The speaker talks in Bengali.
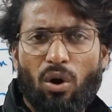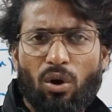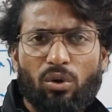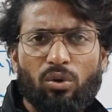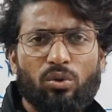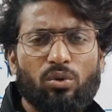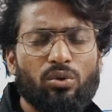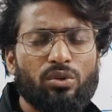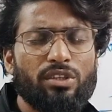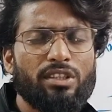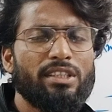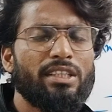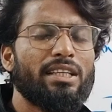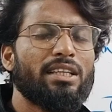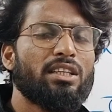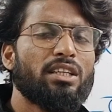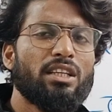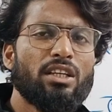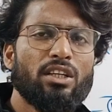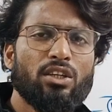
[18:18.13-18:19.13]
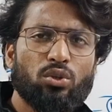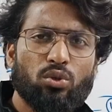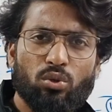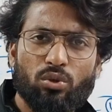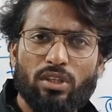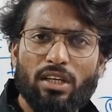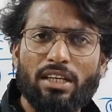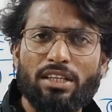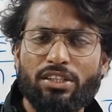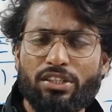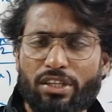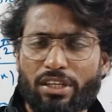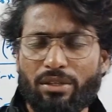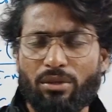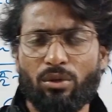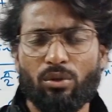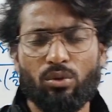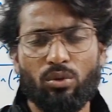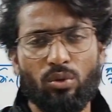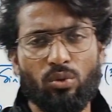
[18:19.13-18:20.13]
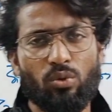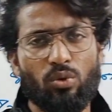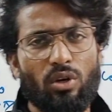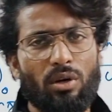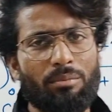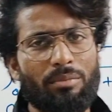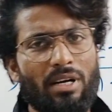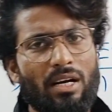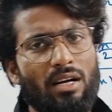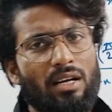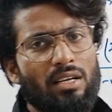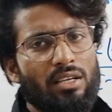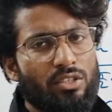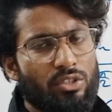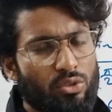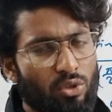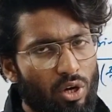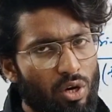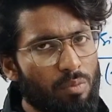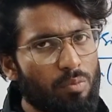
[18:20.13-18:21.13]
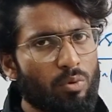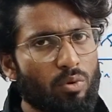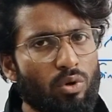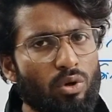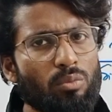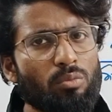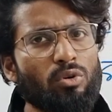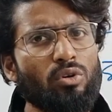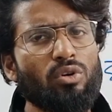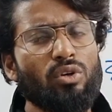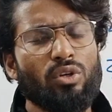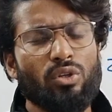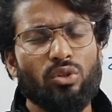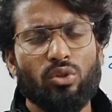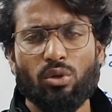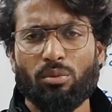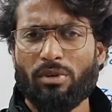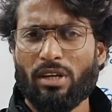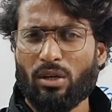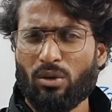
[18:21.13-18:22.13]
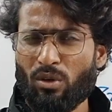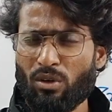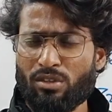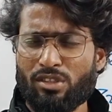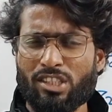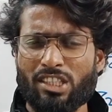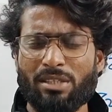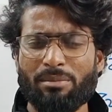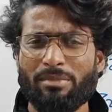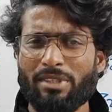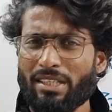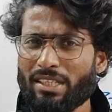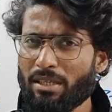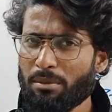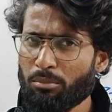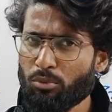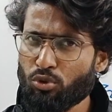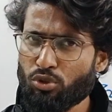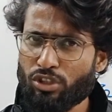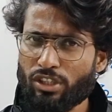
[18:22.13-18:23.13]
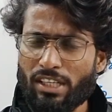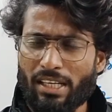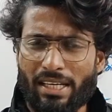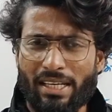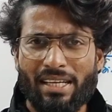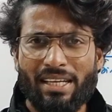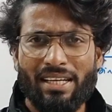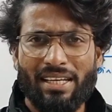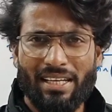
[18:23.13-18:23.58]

অঙ্ক নিয়ে টোটালি সেই অঙ্কগুলো আমরা সলভ করব তোমরা কনসেপ্ট দেখে বুঝলে